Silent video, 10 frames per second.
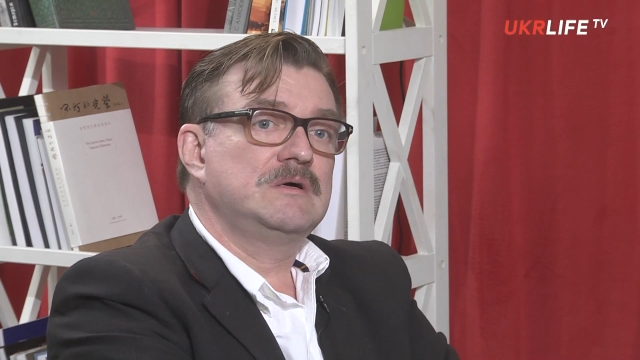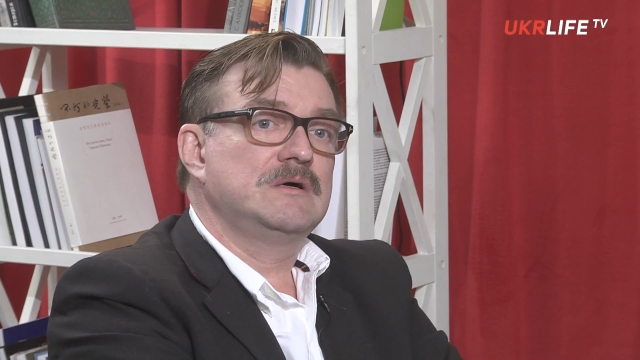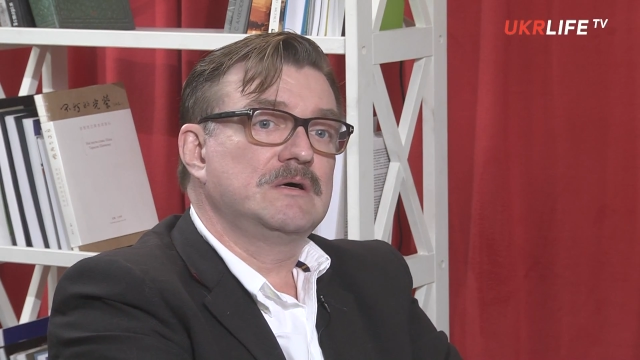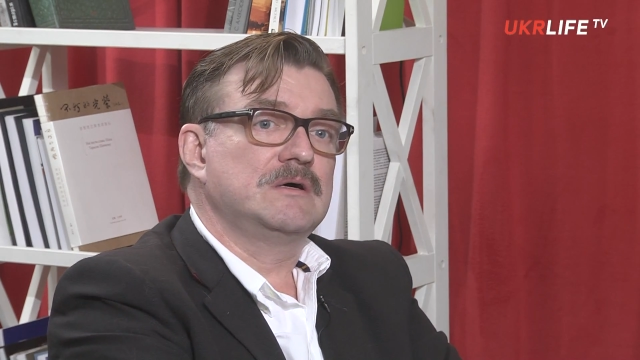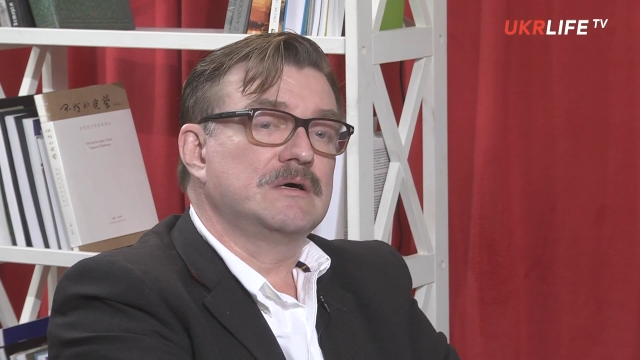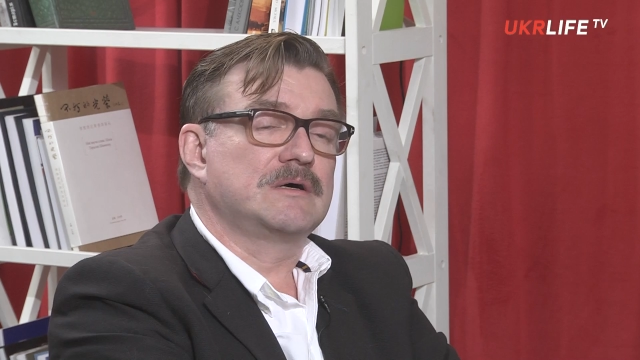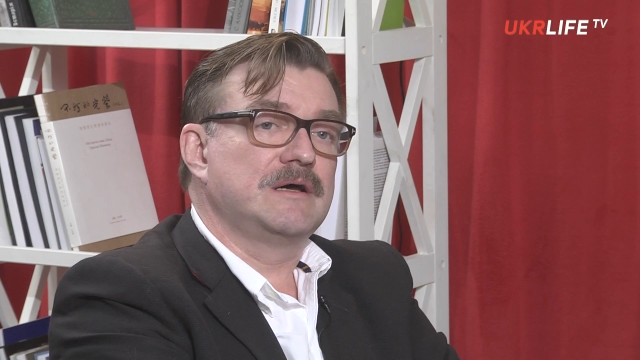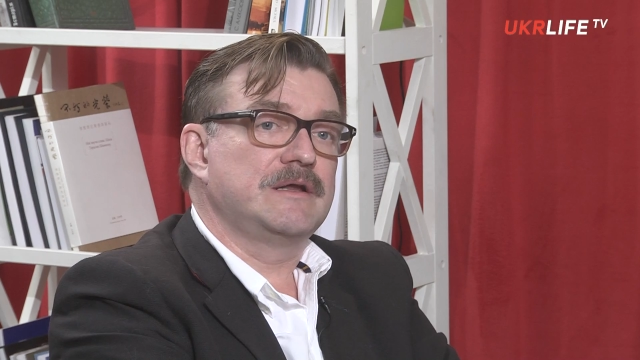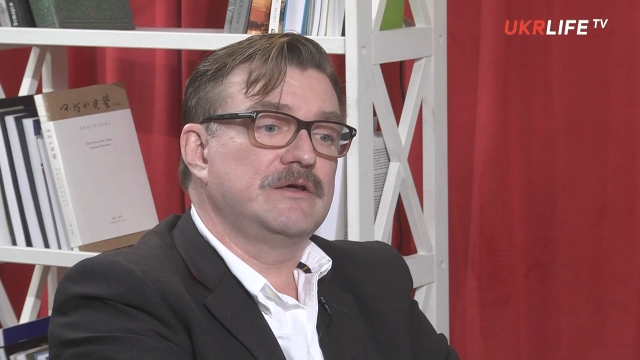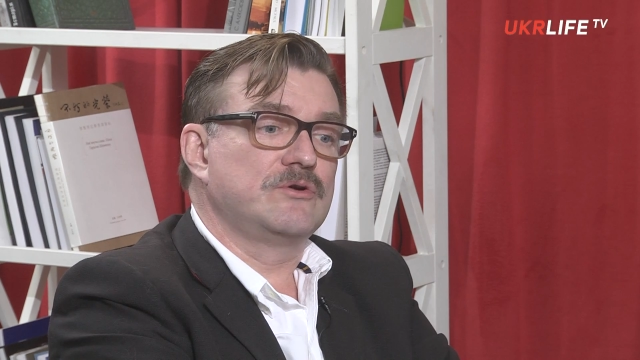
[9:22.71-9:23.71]
э,
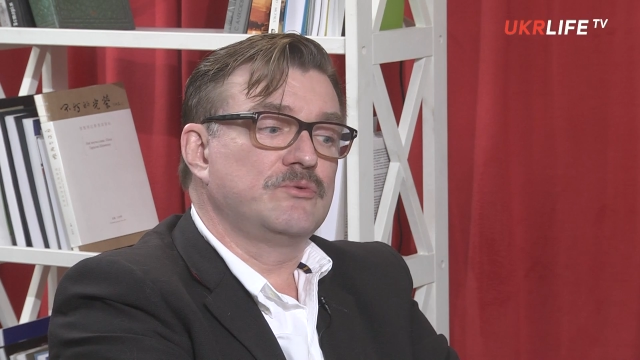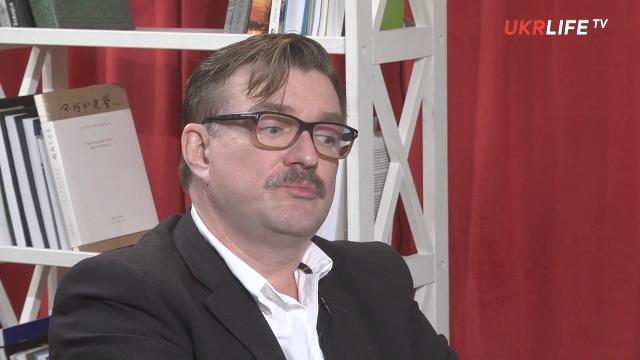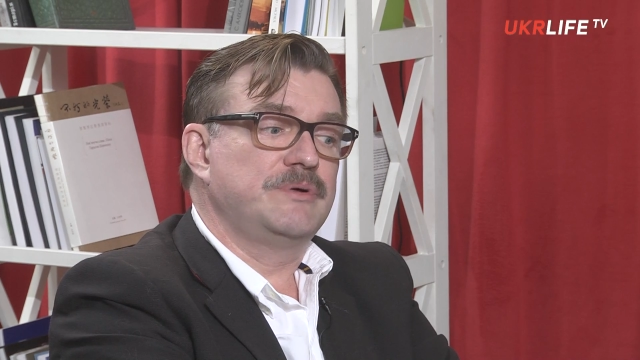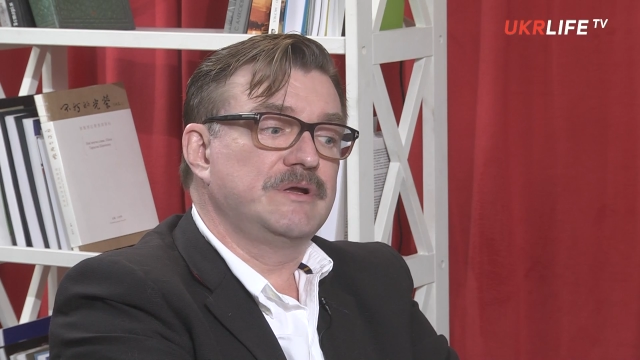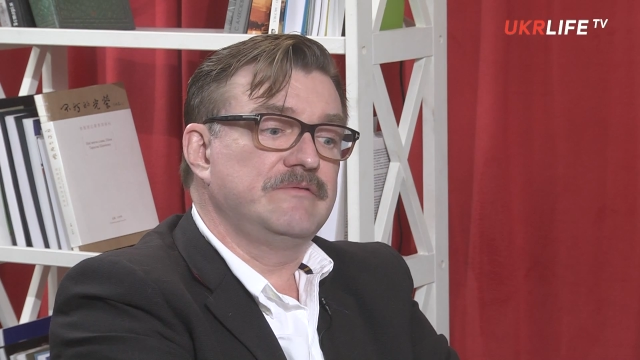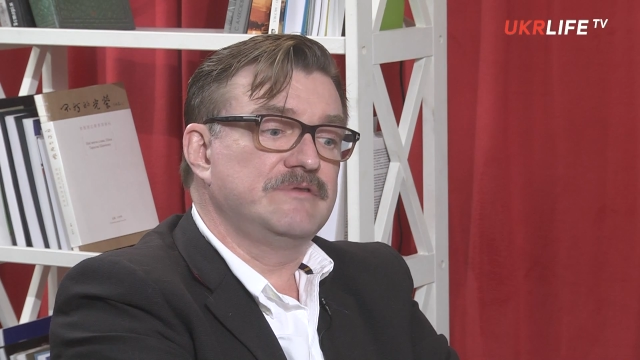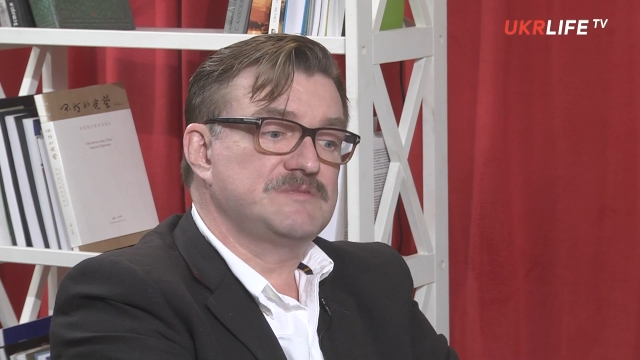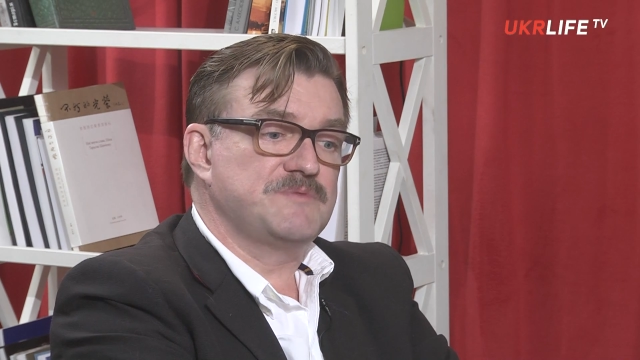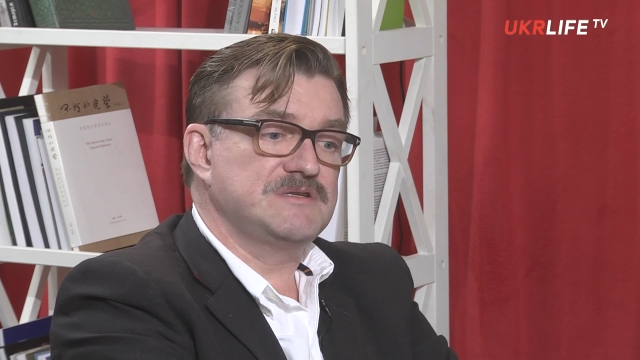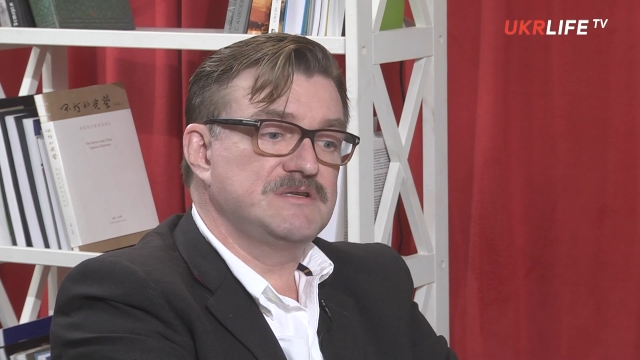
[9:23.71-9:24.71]
карьеру при
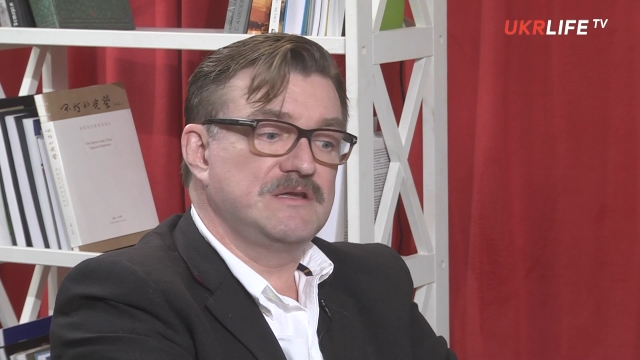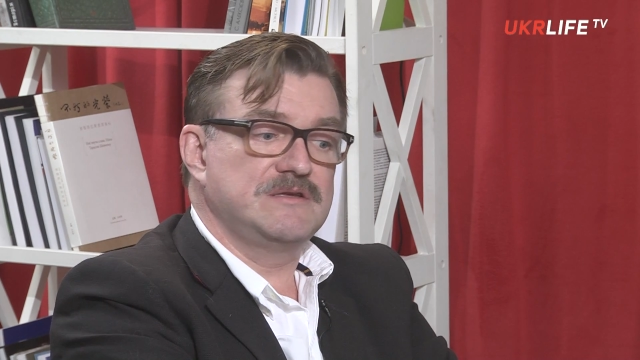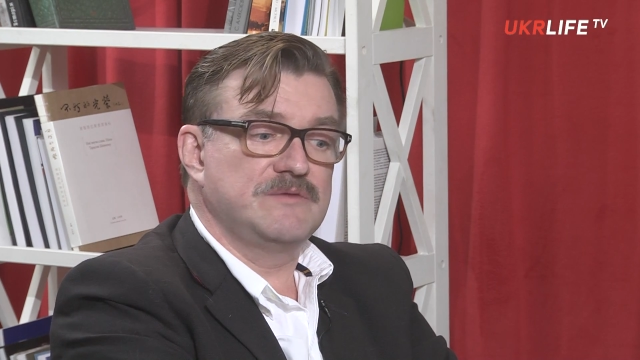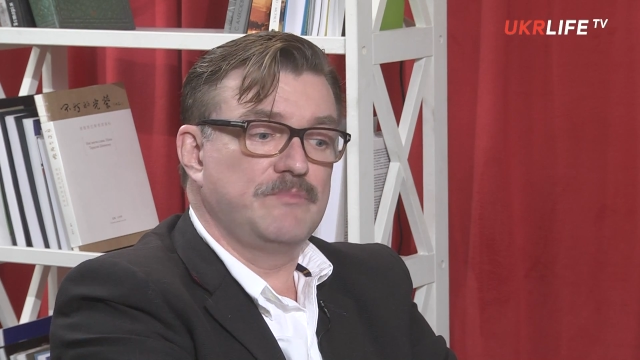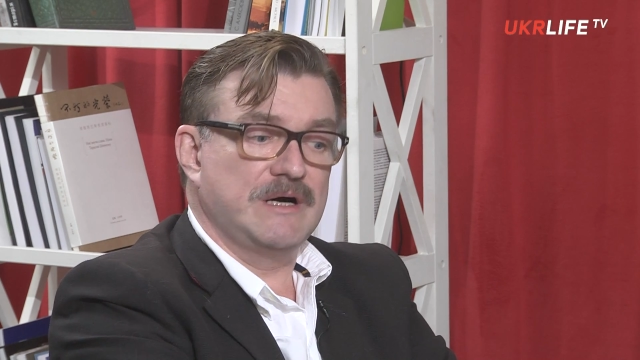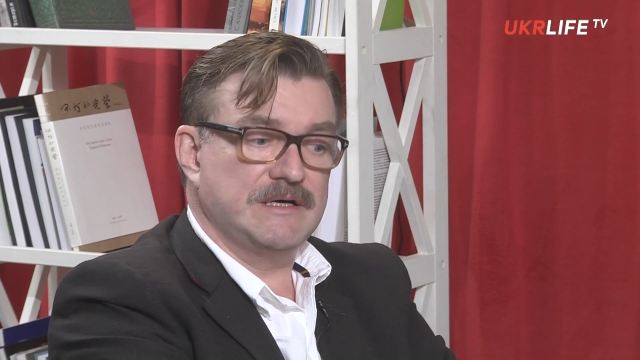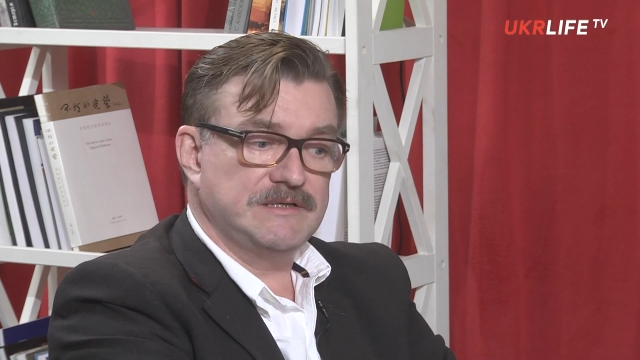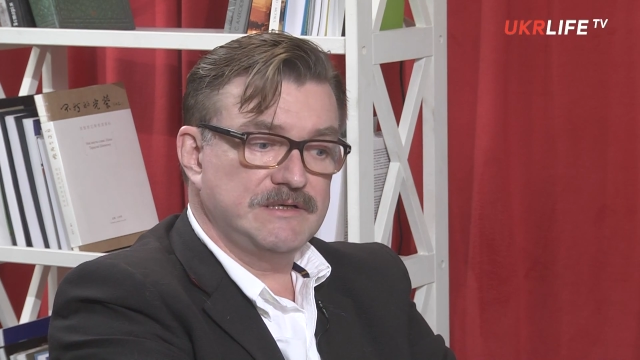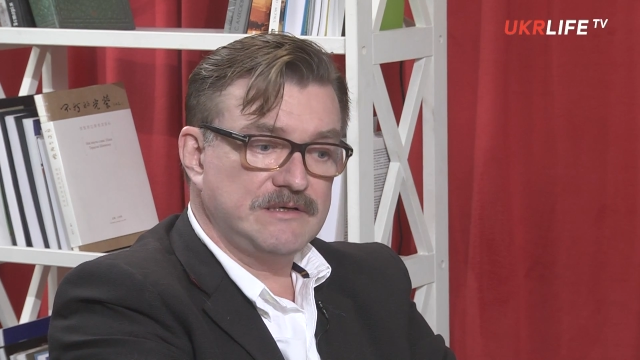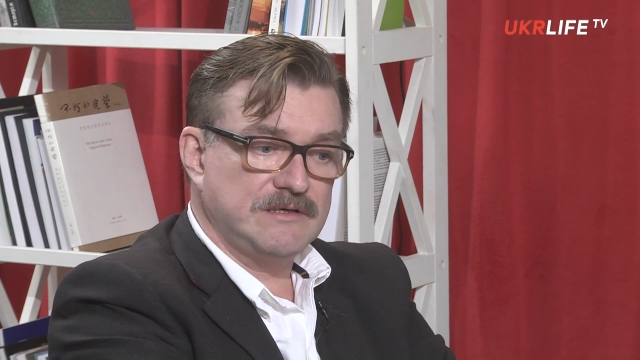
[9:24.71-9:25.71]
вице-президенте
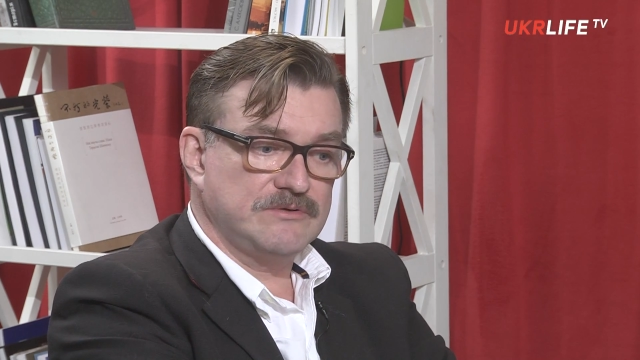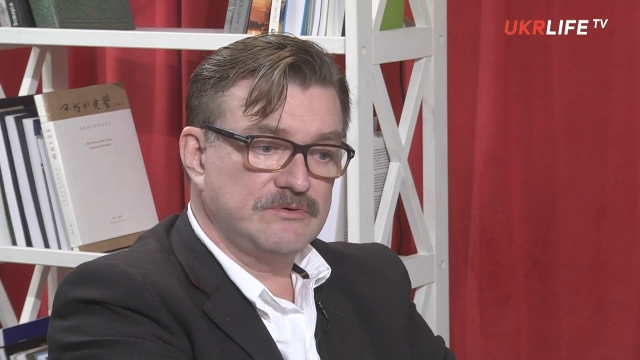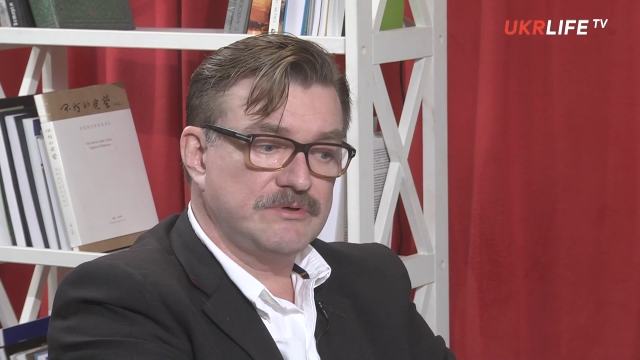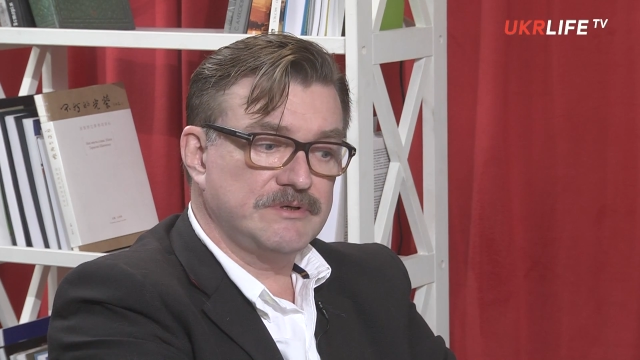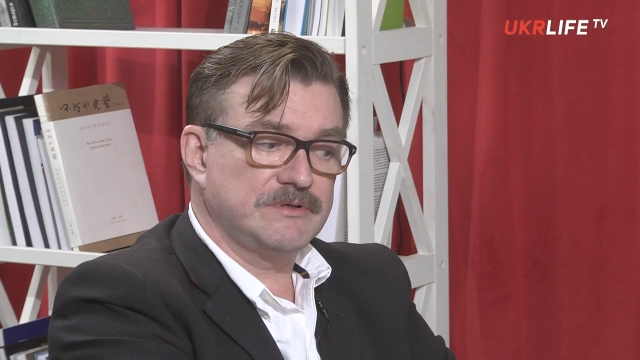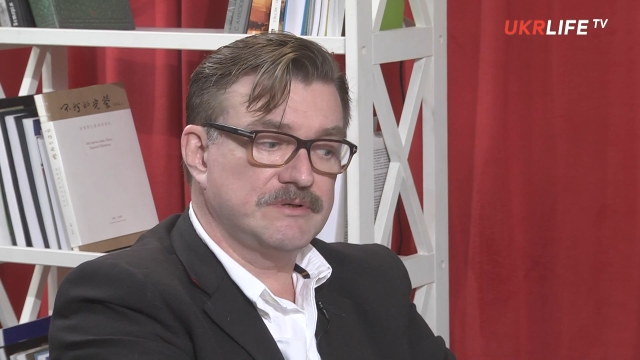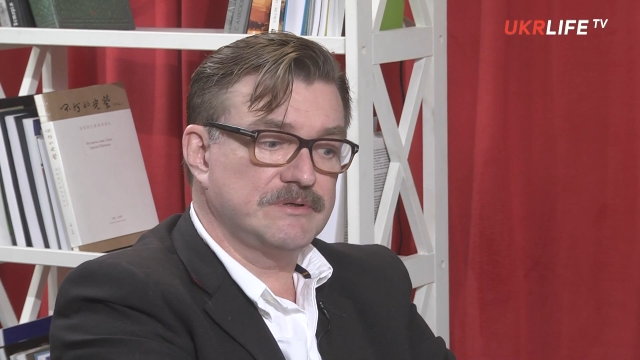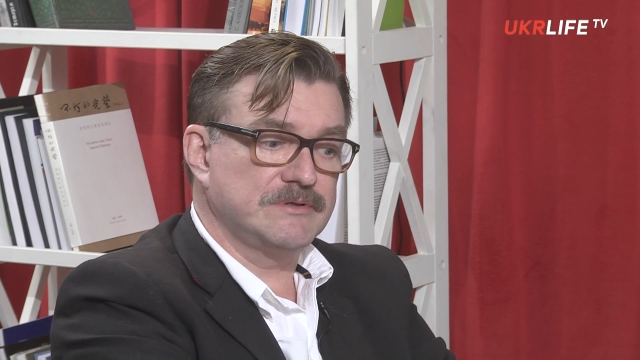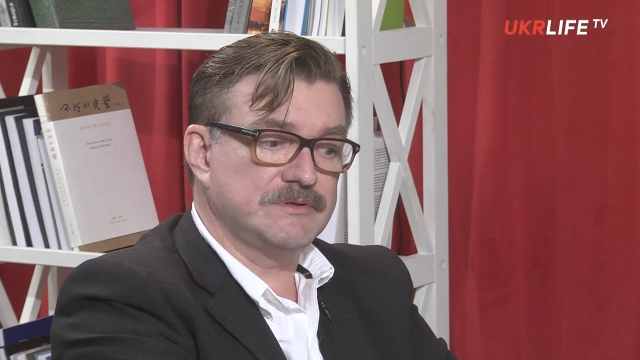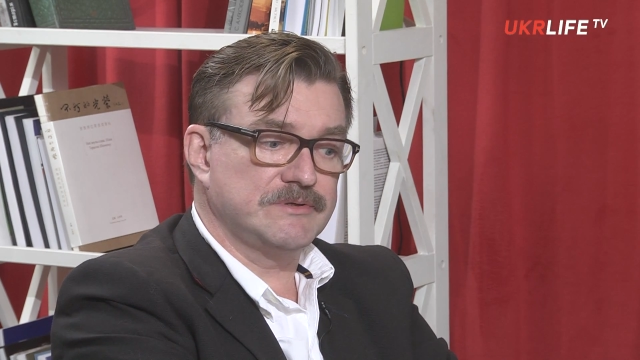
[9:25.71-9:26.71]
Байдене, который,
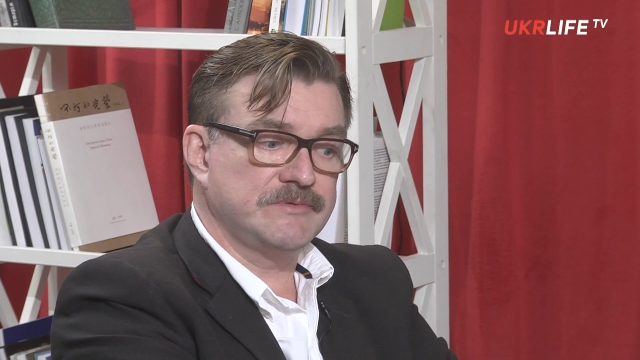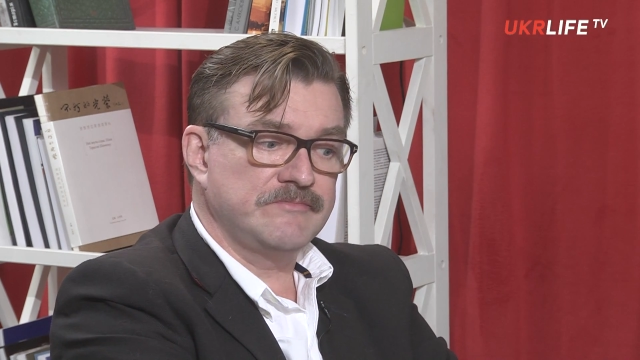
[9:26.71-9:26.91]
э,